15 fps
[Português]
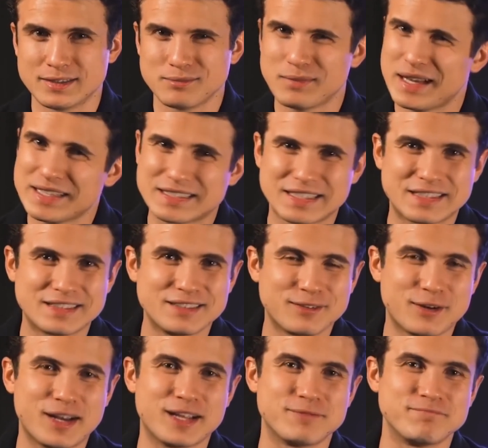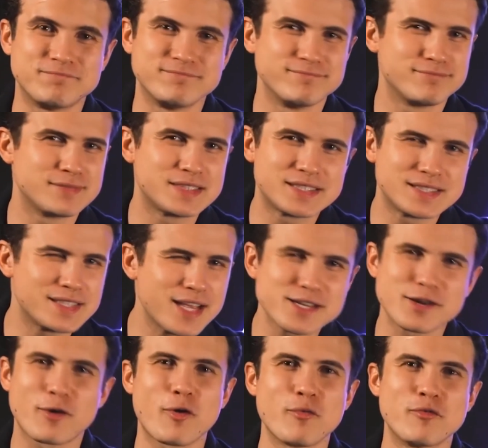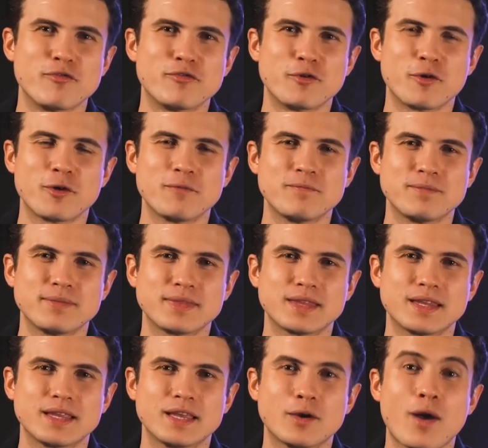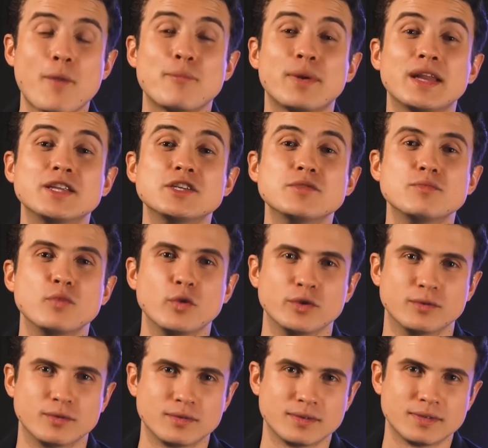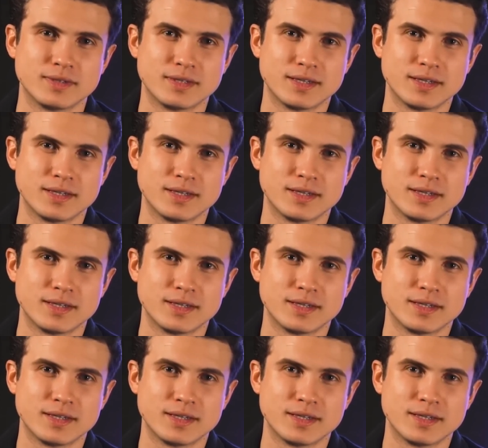Mas, olha, seja como for, eu aprendi muito